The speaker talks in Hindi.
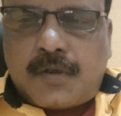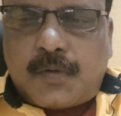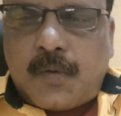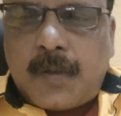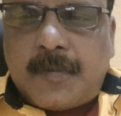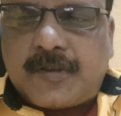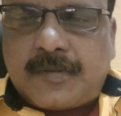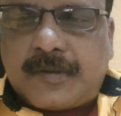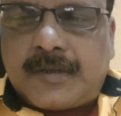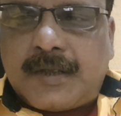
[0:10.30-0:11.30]
कोई भी
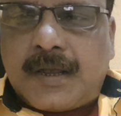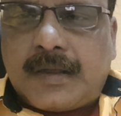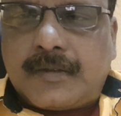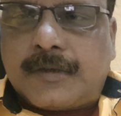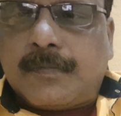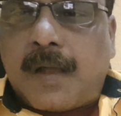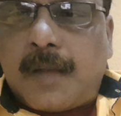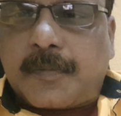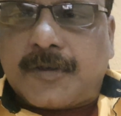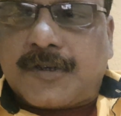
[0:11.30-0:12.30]
समस्या जब
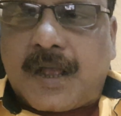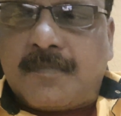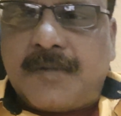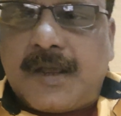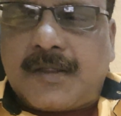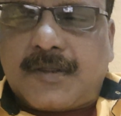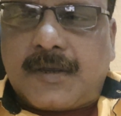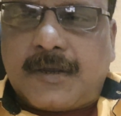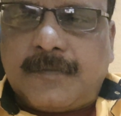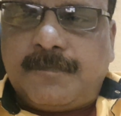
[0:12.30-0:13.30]
आपके सामने आती
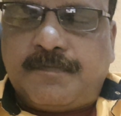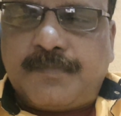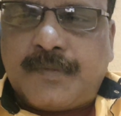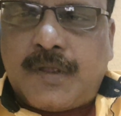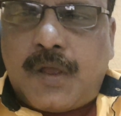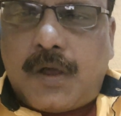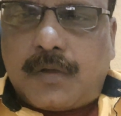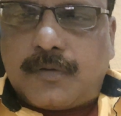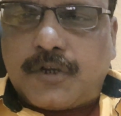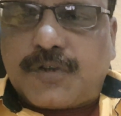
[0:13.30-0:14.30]
है
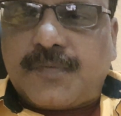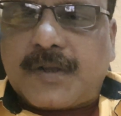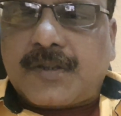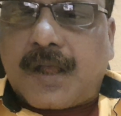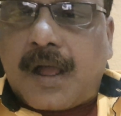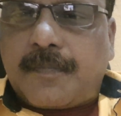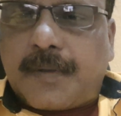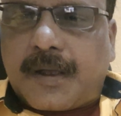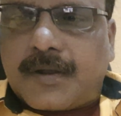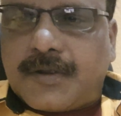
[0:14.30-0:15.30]
और उस वक्त आप
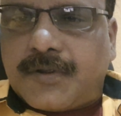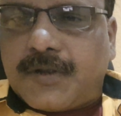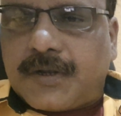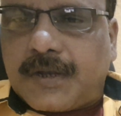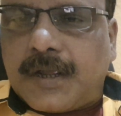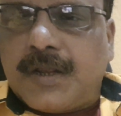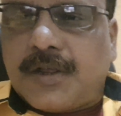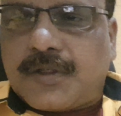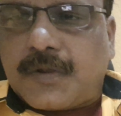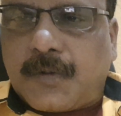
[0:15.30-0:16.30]
अगर डिसीजन नहीं
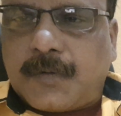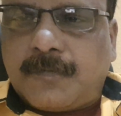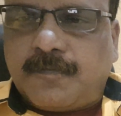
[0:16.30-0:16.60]
लेते हो